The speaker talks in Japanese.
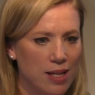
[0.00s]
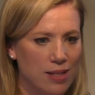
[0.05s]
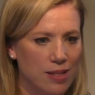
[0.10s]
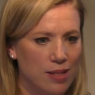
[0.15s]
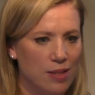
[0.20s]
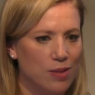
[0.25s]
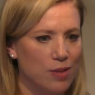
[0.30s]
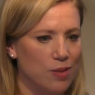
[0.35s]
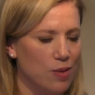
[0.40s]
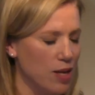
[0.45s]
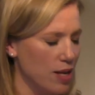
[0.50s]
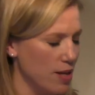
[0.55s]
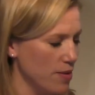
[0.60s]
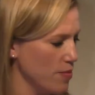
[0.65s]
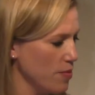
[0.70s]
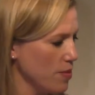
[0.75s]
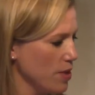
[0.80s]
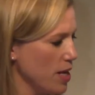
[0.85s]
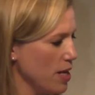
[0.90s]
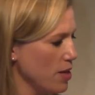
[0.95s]
実
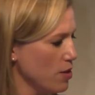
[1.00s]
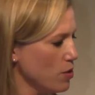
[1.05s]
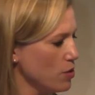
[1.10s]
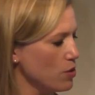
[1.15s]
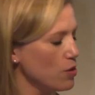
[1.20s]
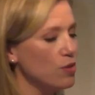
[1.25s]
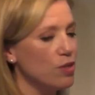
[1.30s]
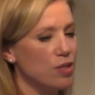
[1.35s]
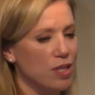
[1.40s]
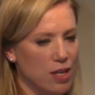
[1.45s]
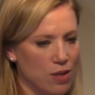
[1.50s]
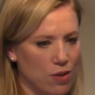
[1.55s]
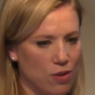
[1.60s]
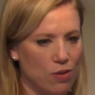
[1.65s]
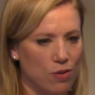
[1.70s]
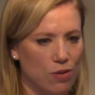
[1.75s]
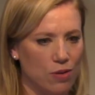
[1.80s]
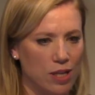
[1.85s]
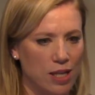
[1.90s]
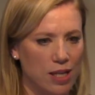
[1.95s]
はあのそちらの
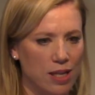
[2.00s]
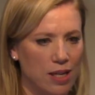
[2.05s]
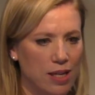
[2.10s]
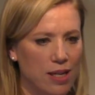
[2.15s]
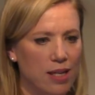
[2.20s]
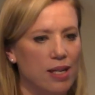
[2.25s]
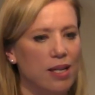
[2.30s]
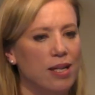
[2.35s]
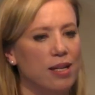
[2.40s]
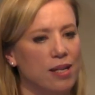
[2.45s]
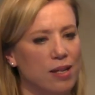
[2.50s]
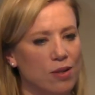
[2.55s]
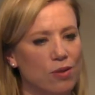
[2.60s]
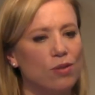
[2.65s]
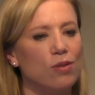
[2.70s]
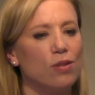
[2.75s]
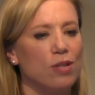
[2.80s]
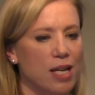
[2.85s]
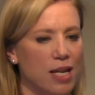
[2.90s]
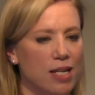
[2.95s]
方に行ったこ
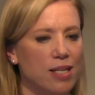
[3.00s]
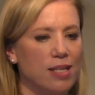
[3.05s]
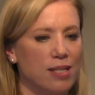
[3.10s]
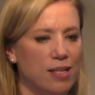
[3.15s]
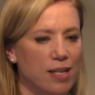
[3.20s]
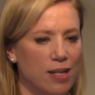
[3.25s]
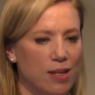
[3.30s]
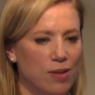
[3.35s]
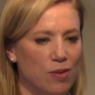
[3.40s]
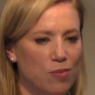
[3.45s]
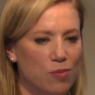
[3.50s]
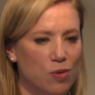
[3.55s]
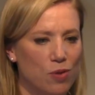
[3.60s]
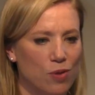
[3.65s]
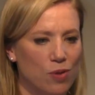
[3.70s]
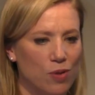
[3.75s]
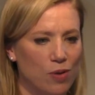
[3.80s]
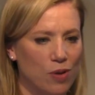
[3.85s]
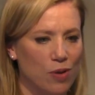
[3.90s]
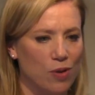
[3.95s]
とないんですけれど
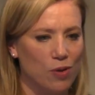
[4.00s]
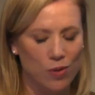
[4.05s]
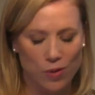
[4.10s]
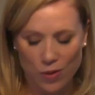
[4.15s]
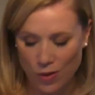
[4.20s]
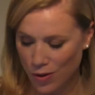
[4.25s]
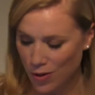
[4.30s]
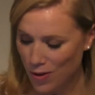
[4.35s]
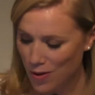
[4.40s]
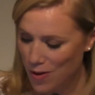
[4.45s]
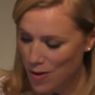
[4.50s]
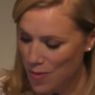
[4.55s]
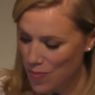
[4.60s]
も今度